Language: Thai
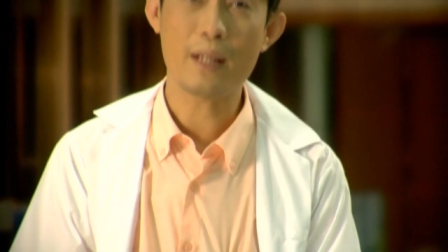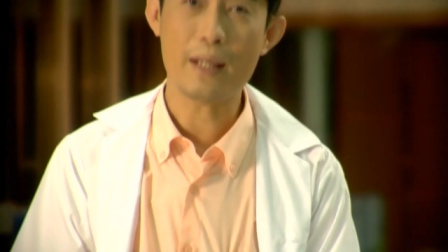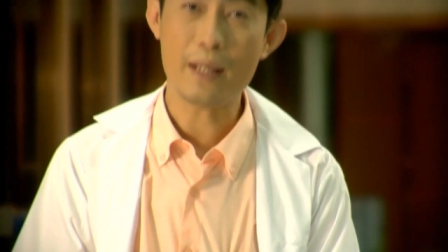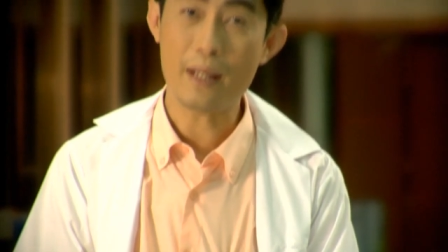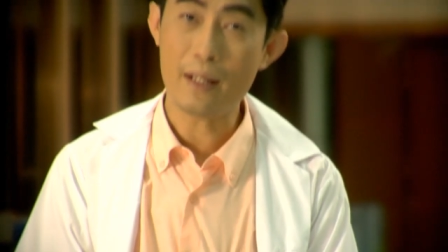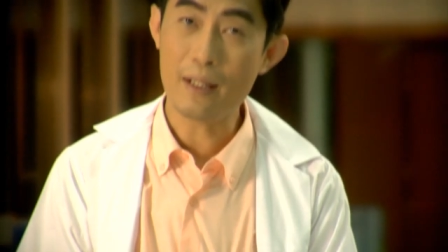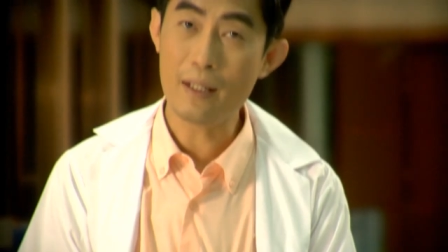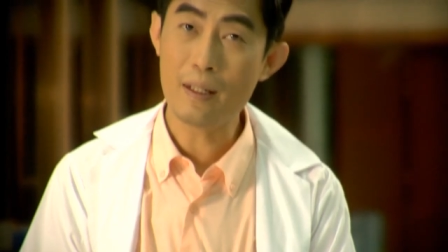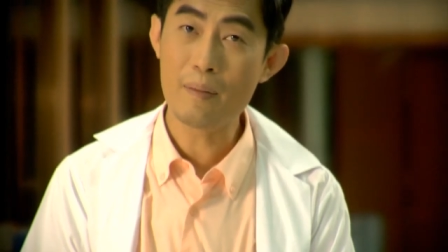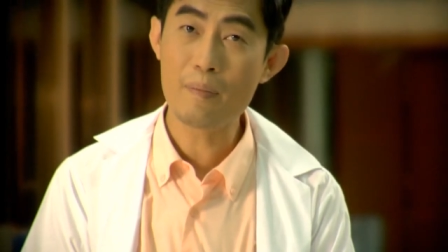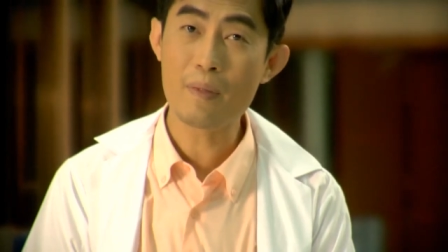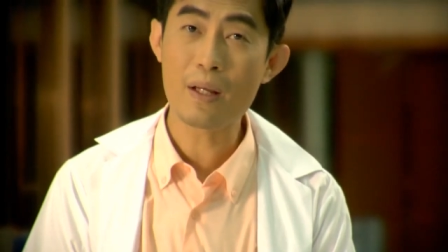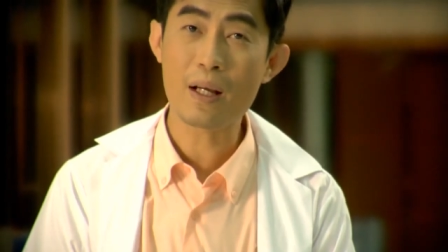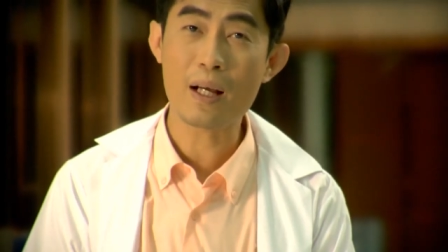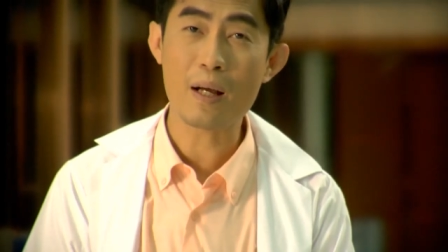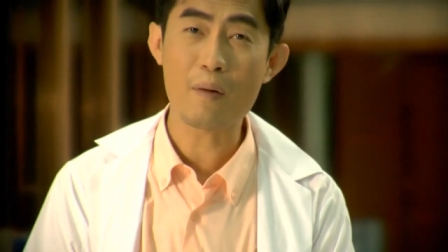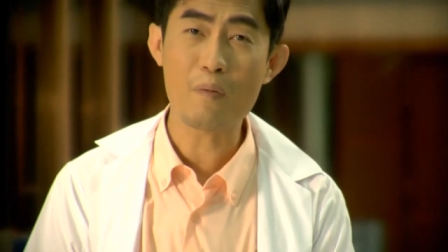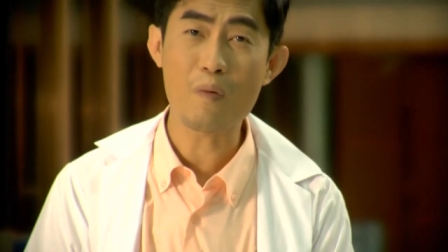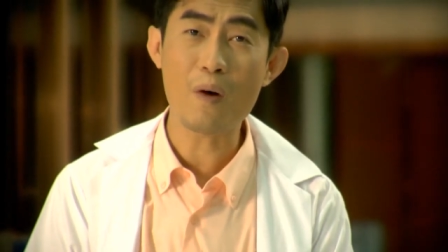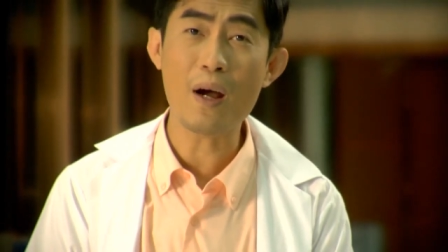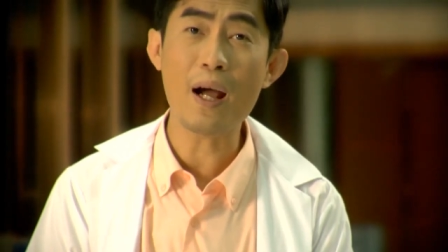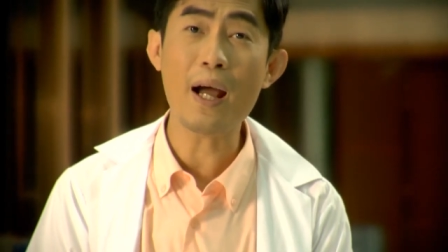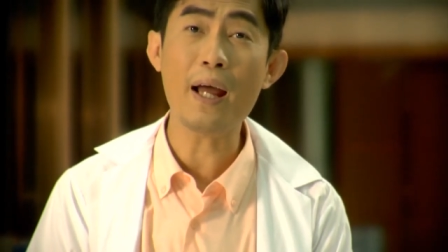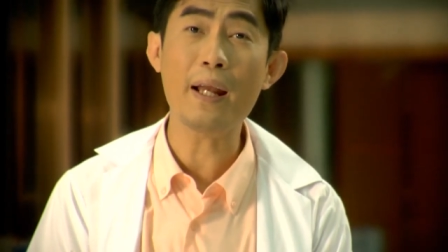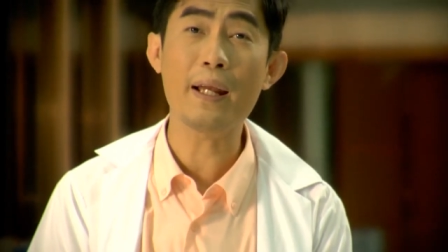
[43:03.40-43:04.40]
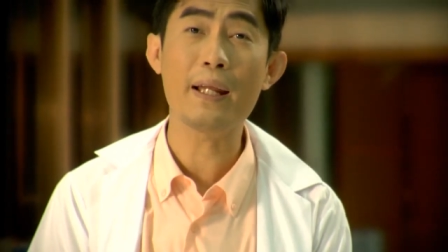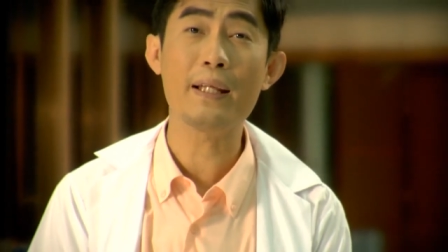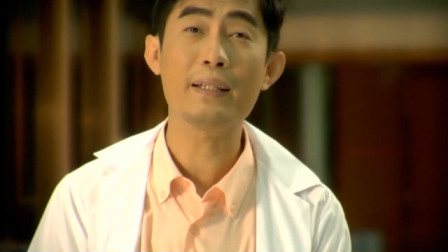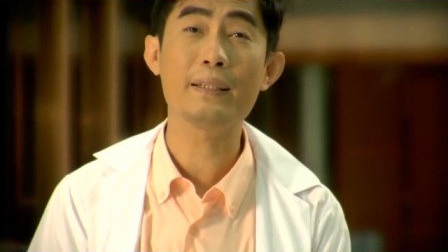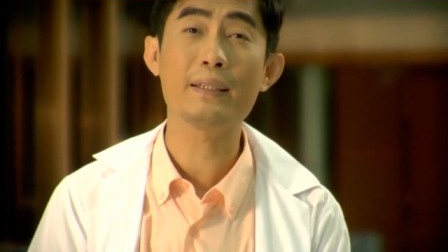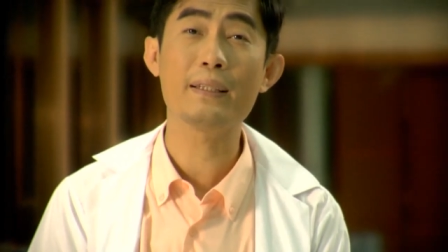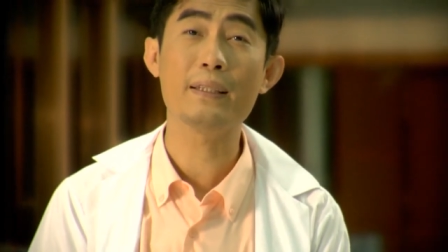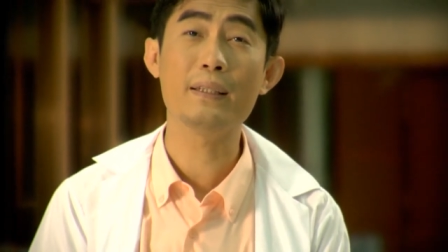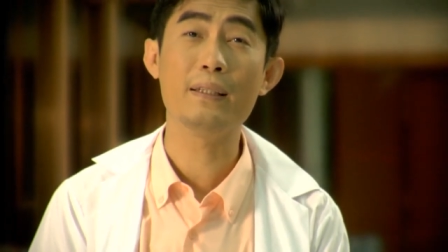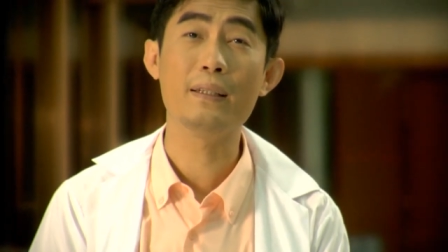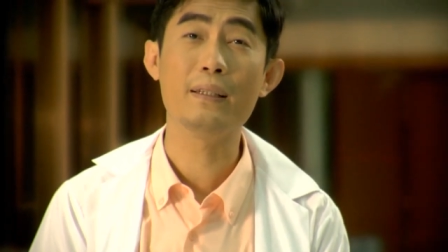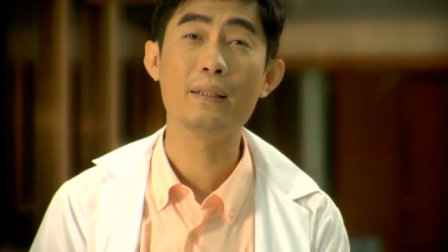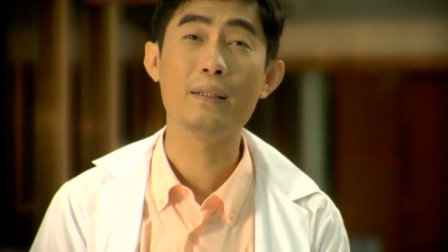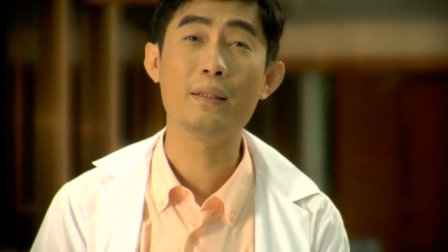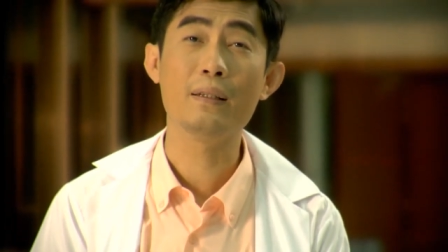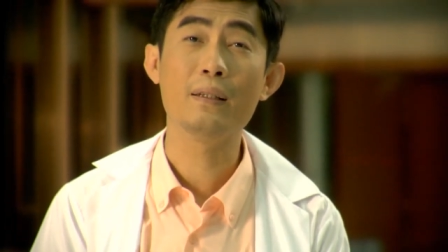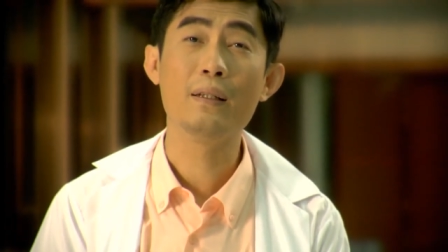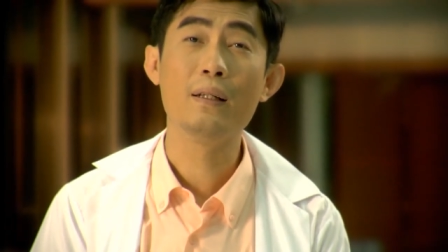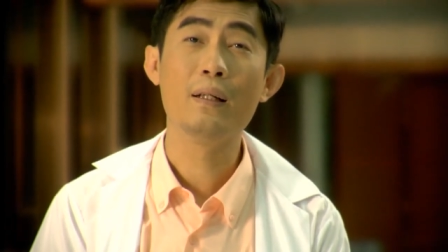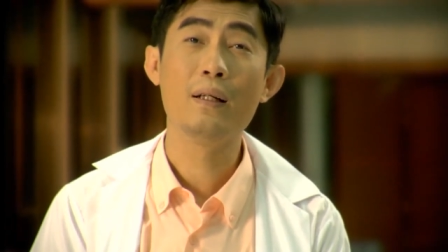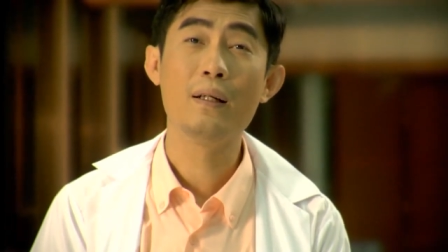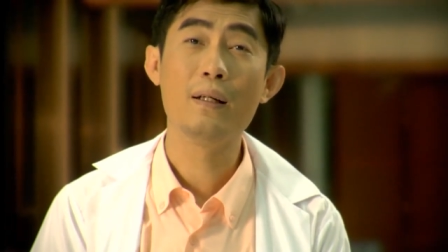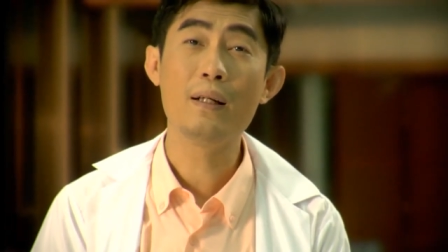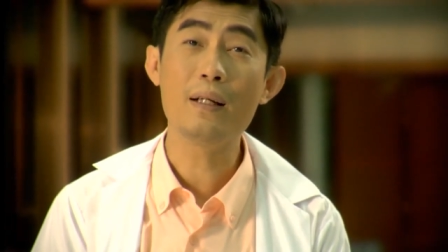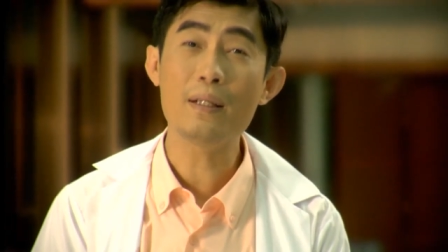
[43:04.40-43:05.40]
แต่อย่าลืมนะครับว่าในสื่อ
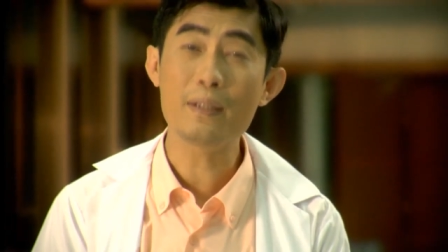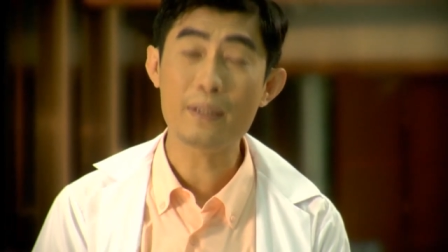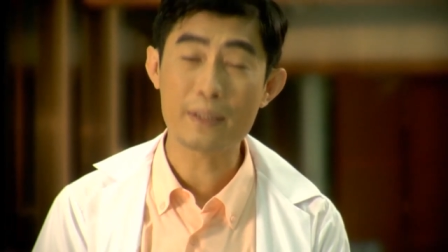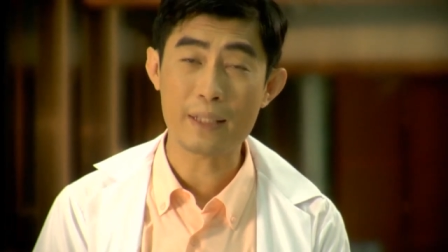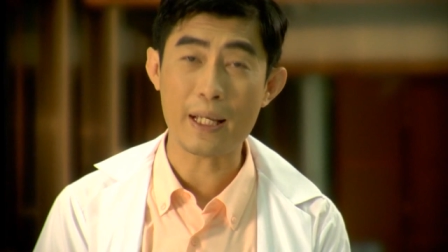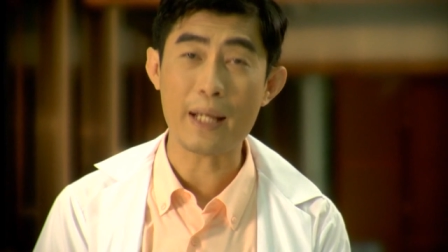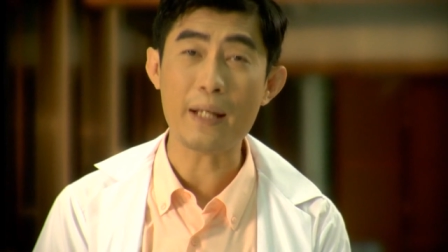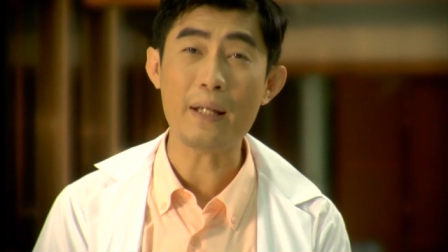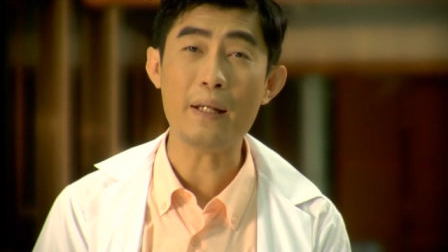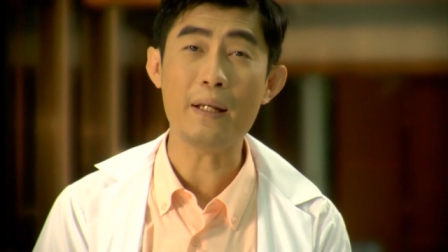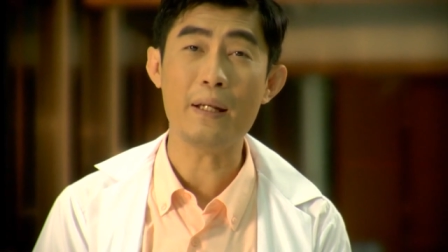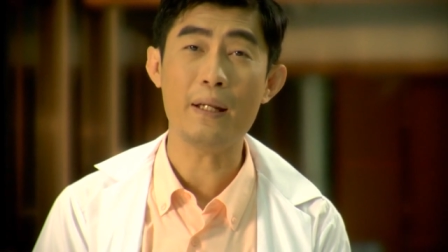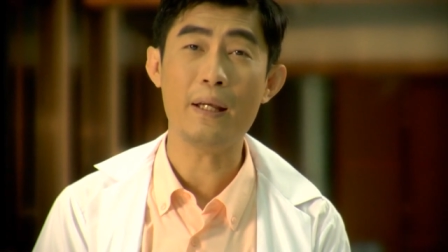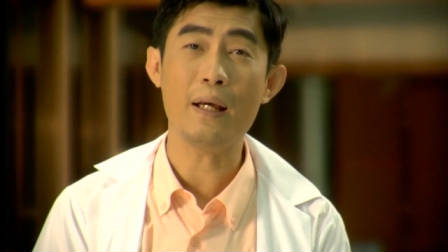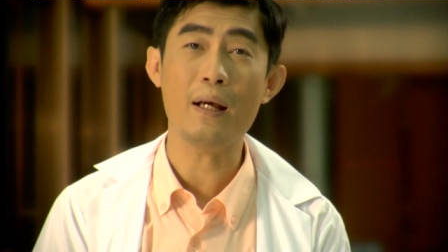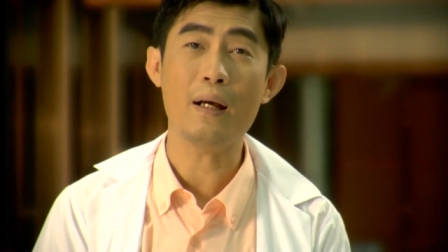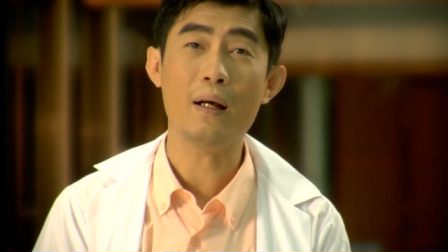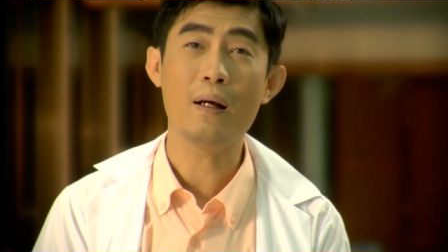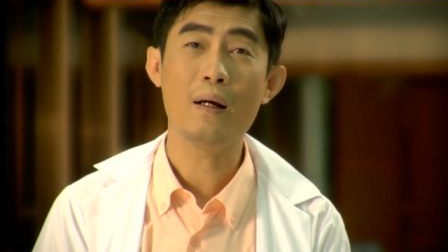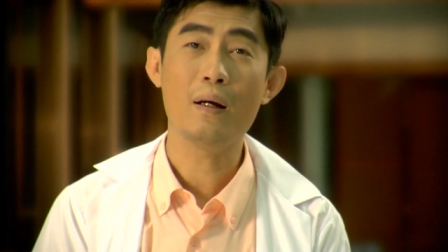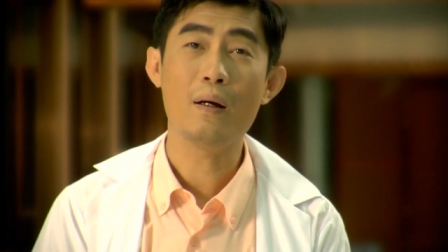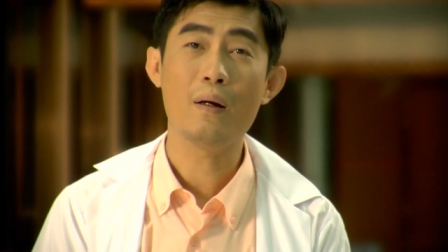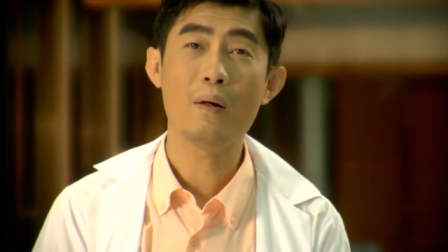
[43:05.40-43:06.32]
เรื่องเซตเนี่ย